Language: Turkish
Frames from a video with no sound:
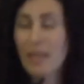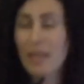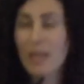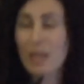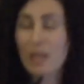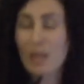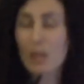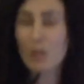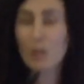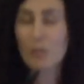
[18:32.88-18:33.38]

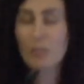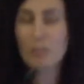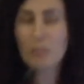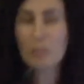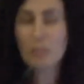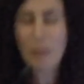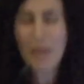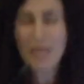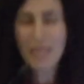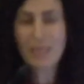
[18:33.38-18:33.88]
e,
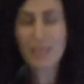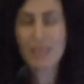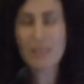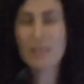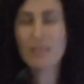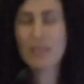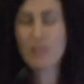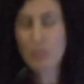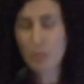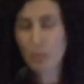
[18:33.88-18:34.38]
belki
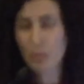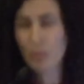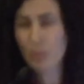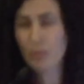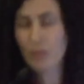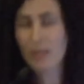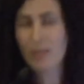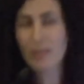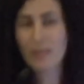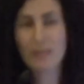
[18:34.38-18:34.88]
de din
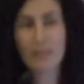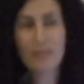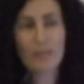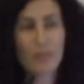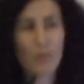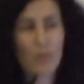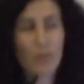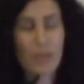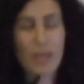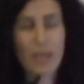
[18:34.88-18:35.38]
sorunlarını
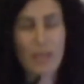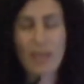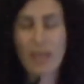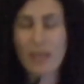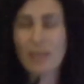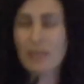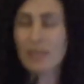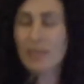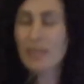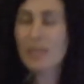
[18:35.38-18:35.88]

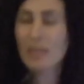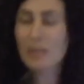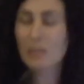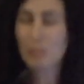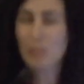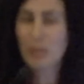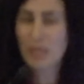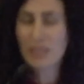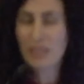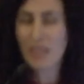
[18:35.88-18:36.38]
çözerken
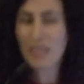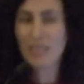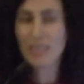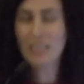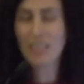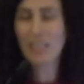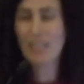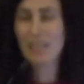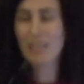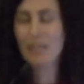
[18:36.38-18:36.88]
bir
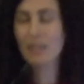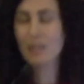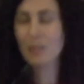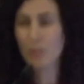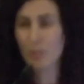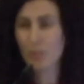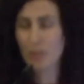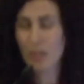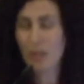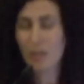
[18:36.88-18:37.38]
dakikalığına
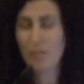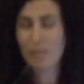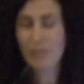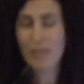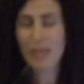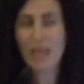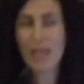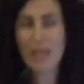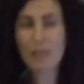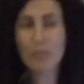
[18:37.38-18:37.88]
da olsa
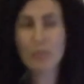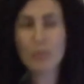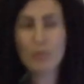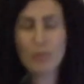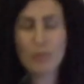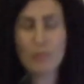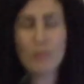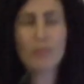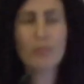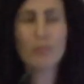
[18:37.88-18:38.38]
eğer
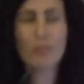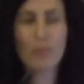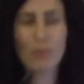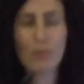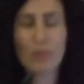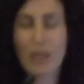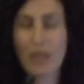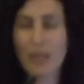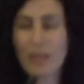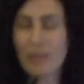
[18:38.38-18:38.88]
bütün
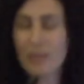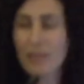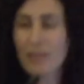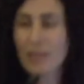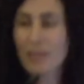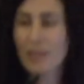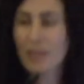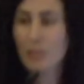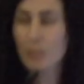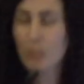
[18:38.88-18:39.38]
dünya
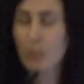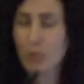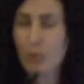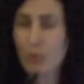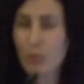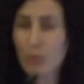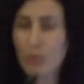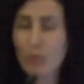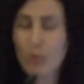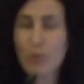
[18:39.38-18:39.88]
bu
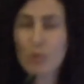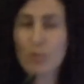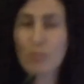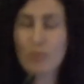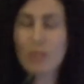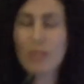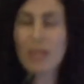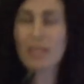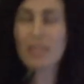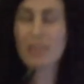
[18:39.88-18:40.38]
sorunun
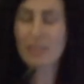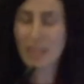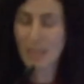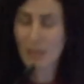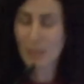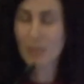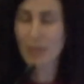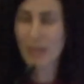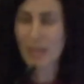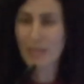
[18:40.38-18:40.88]
çözümünü
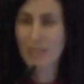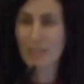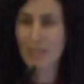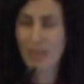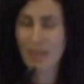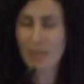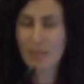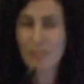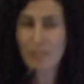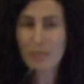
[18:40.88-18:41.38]
kadınlara
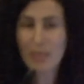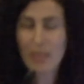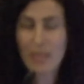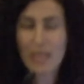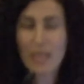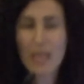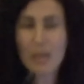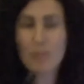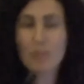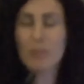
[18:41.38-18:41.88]
bıraksa
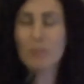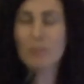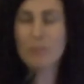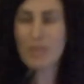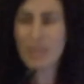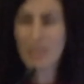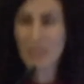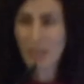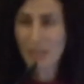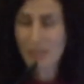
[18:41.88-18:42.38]
eminim
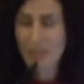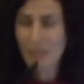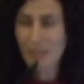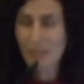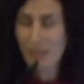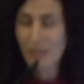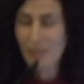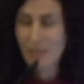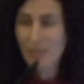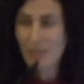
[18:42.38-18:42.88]
biz
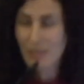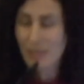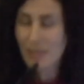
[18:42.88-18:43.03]
kadınlar